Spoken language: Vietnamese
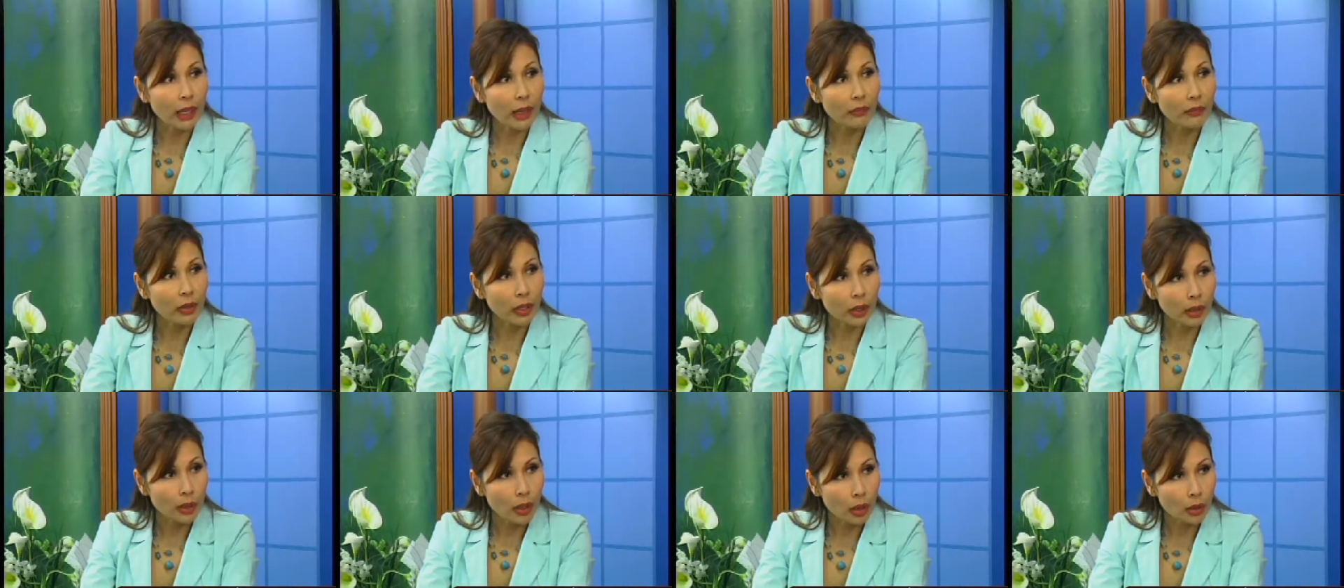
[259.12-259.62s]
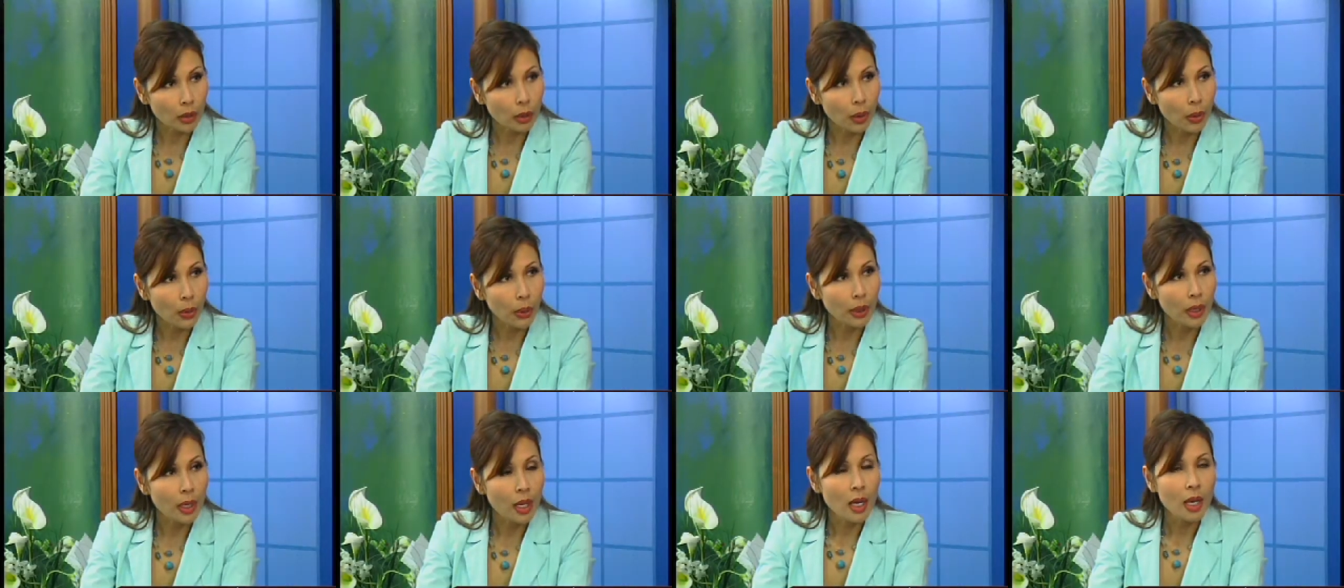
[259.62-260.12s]
làm việc ở đó
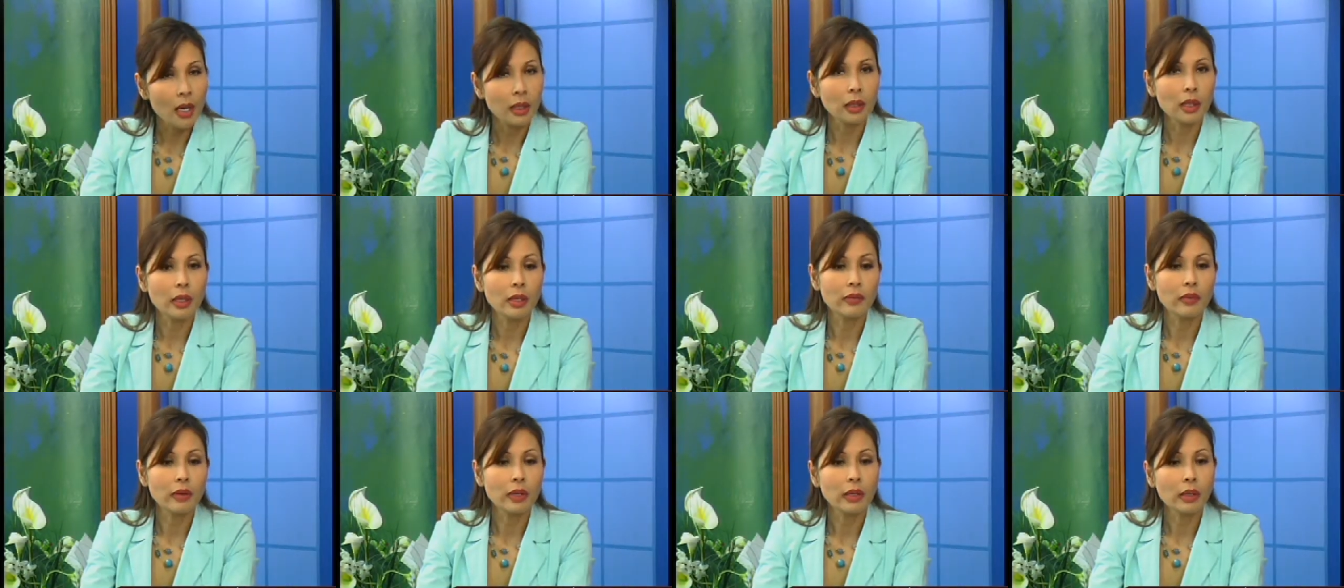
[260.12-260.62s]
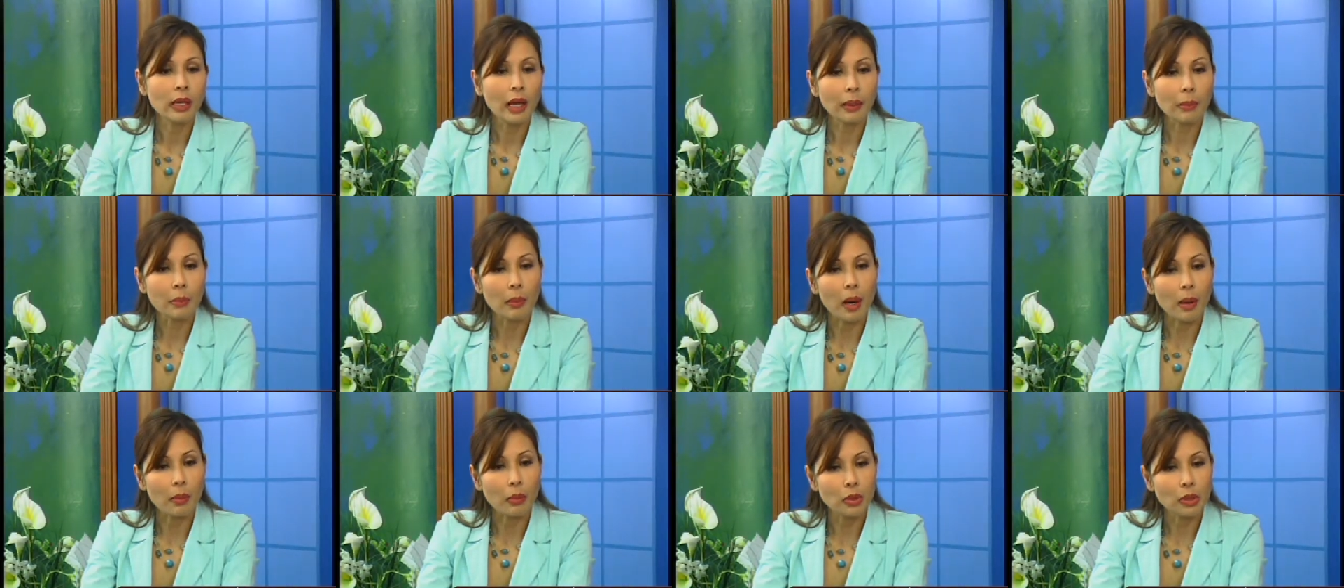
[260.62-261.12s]
thôi thì Vân
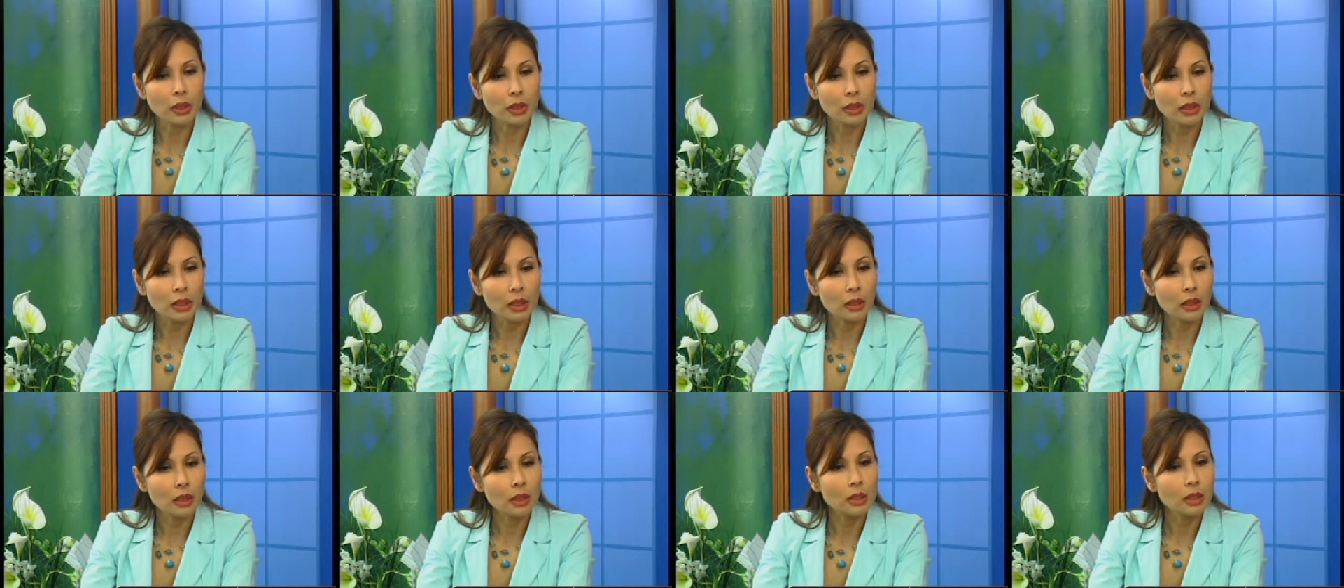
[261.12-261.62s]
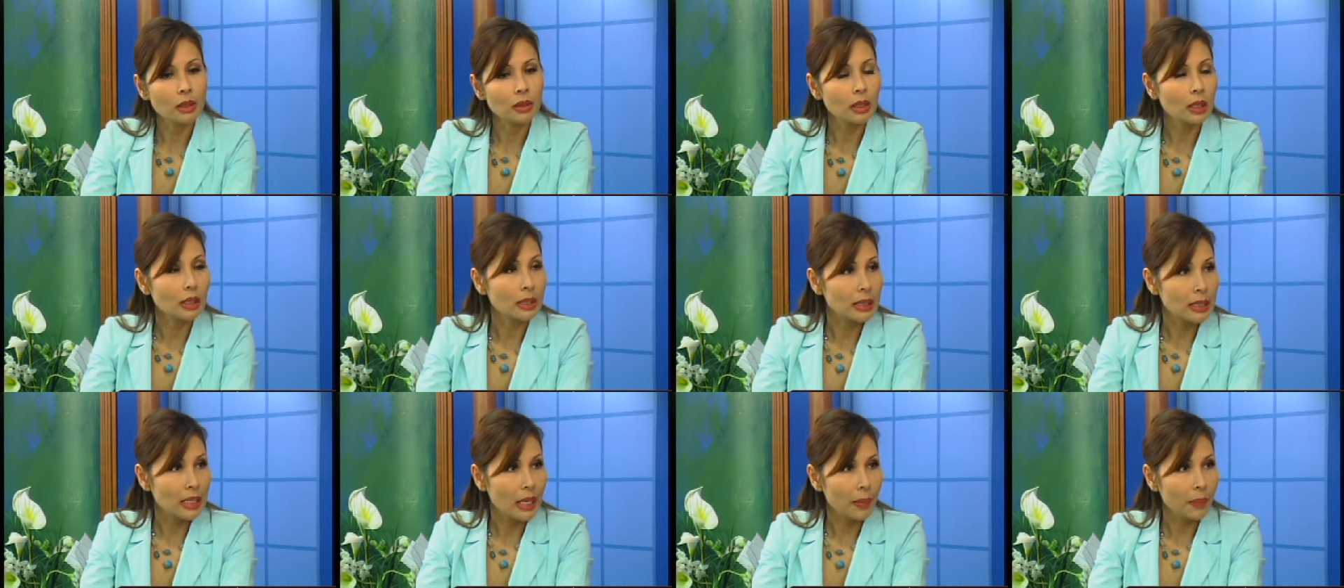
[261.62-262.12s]
Anh mở một chương trình như chương
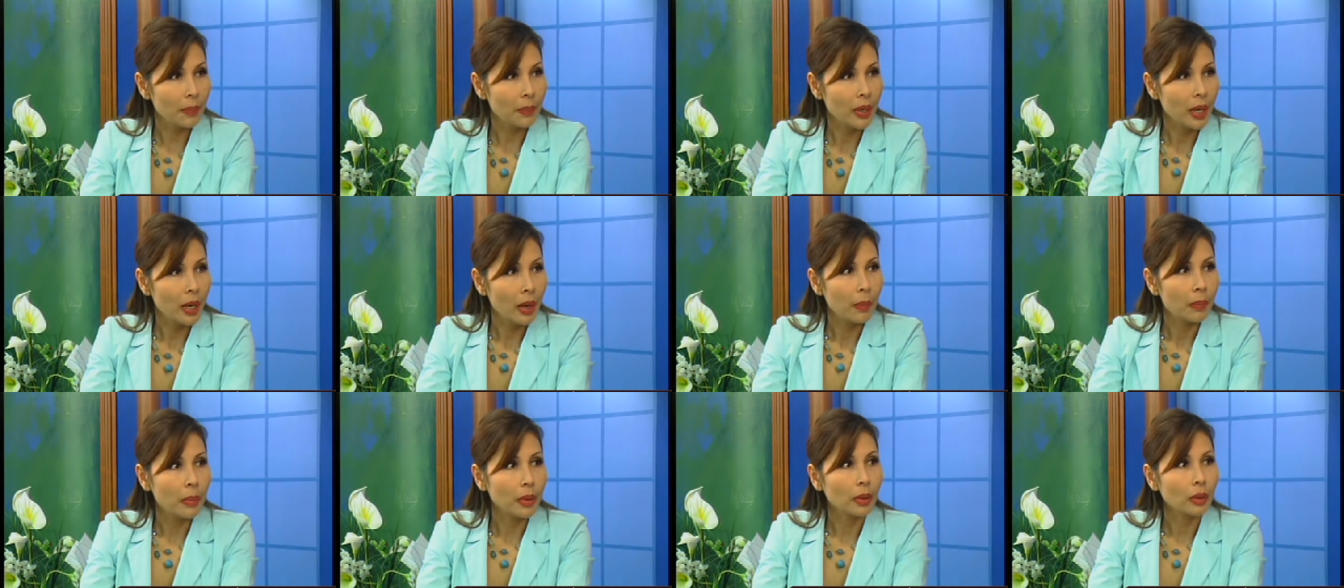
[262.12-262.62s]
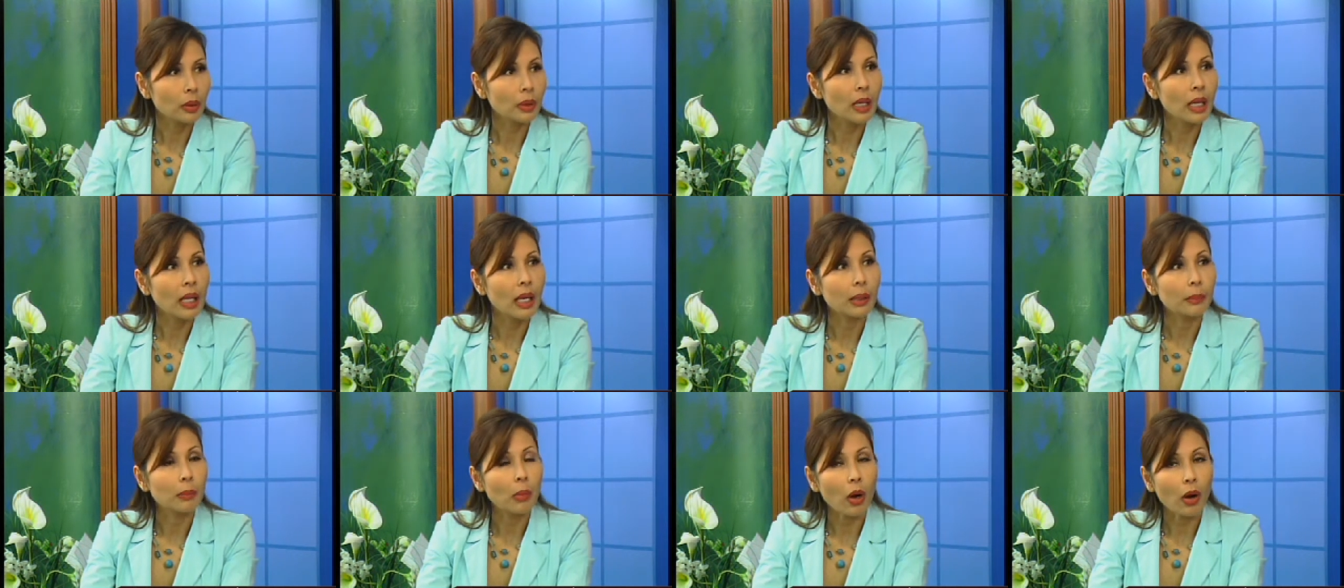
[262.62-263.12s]
trình SEP mình có
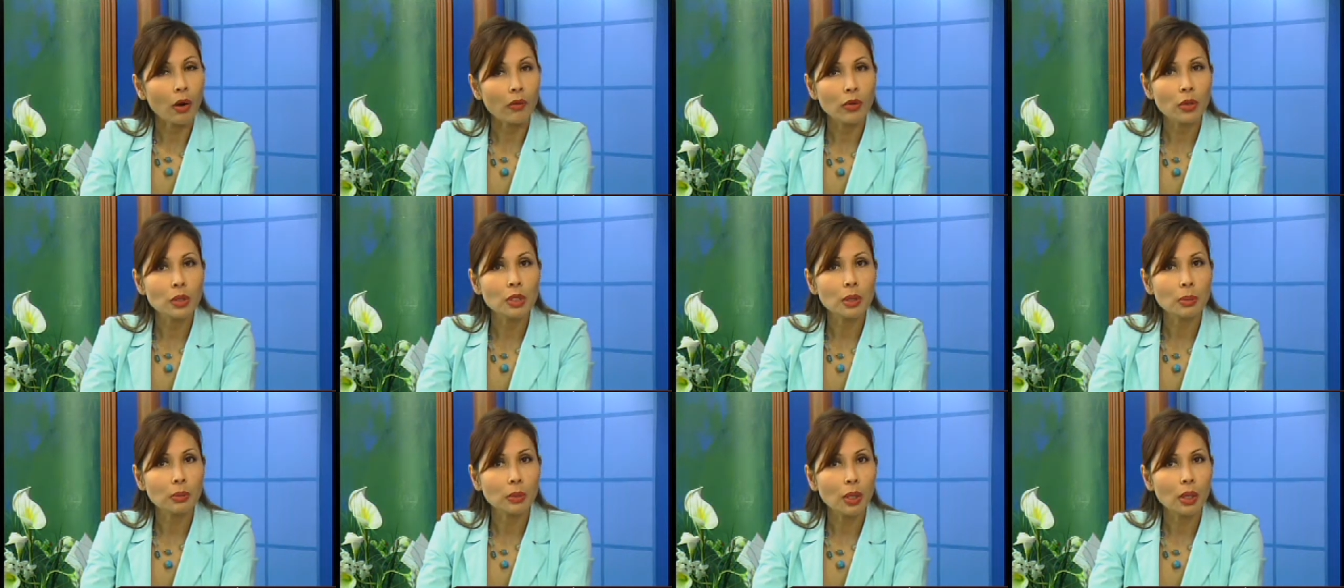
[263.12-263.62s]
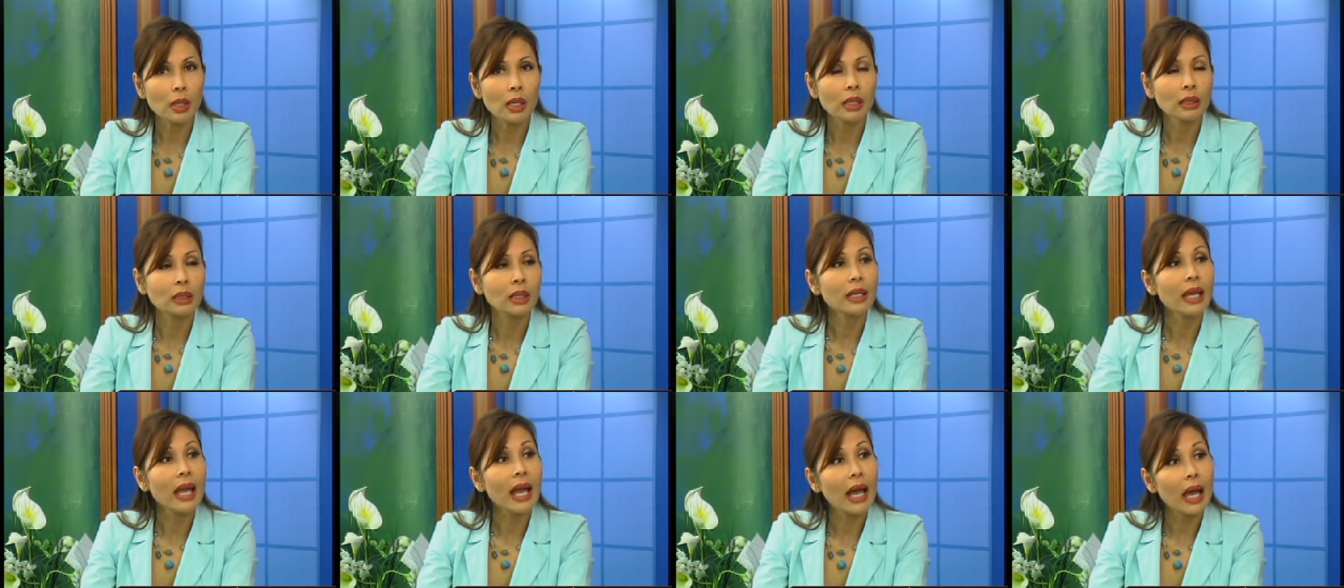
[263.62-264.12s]
thể bỏ vô trong đó lên
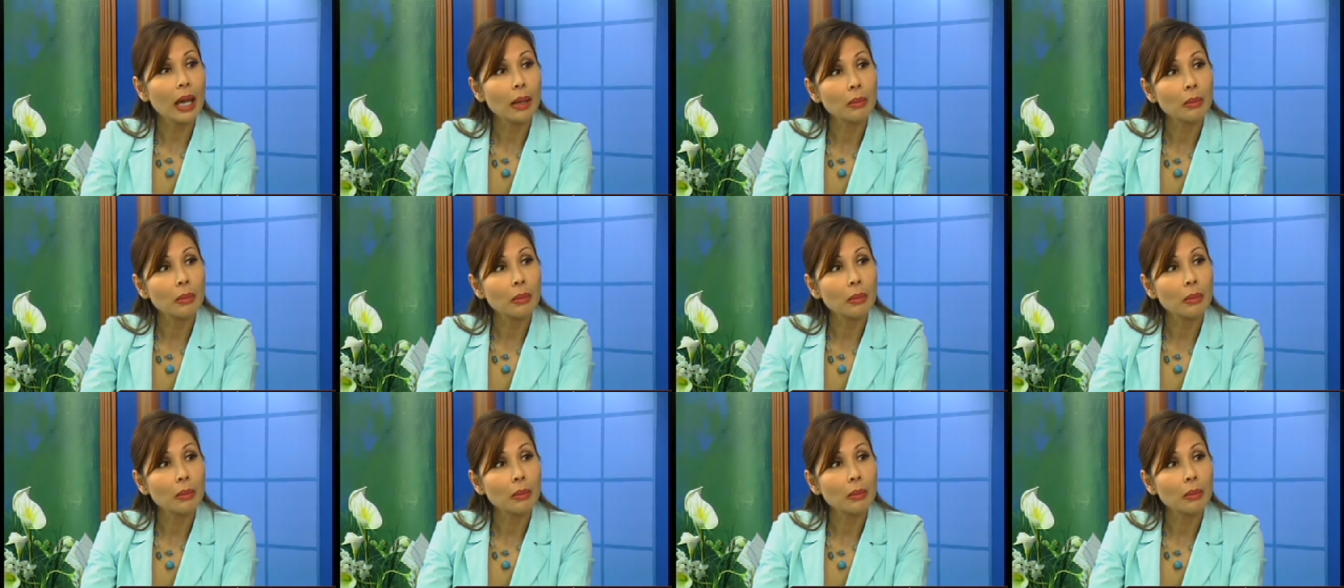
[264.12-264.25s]
tới